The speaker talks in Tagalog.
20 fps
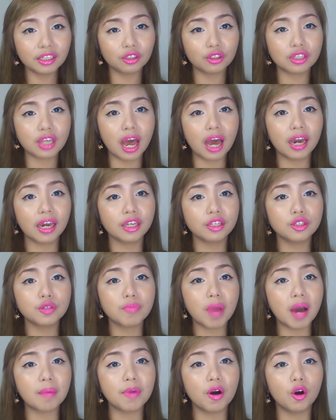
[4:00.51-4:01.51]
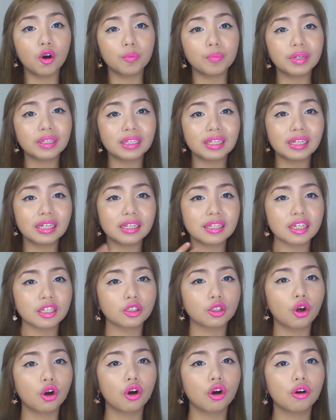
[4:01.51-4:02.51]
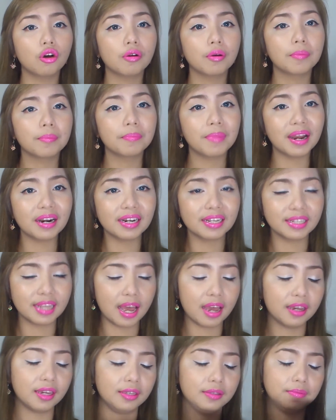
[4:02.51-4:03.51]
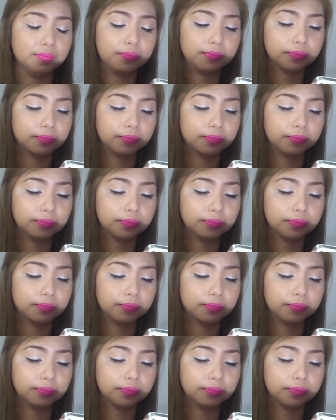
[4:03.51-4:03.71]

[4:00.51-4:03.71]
nito sa akin, yung mama ko, binili niya to para sa akin.